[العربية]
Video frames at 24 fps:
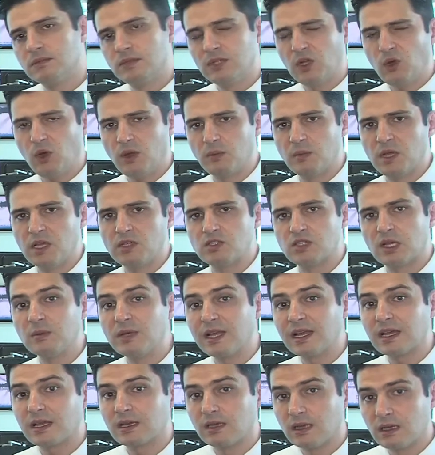نوعا ما ايجابي
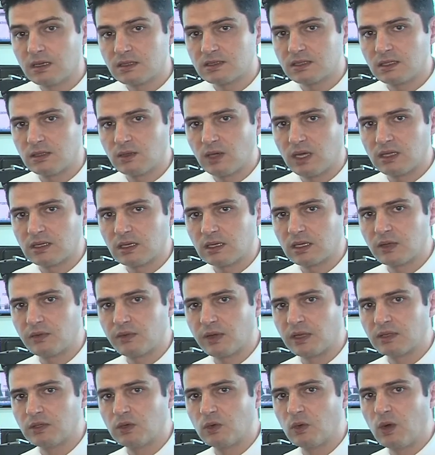لكن لا ننسى انه هذا
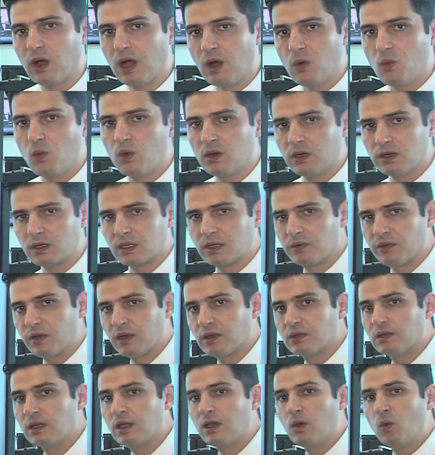الانخفاض هو اول
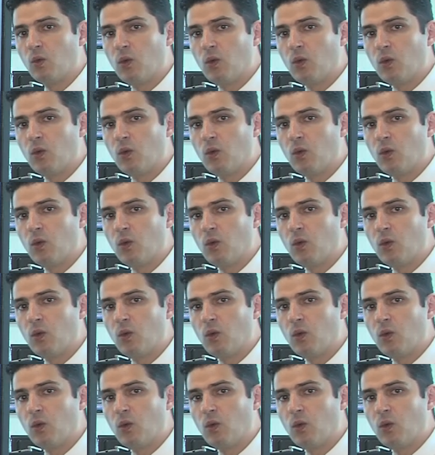انخفاض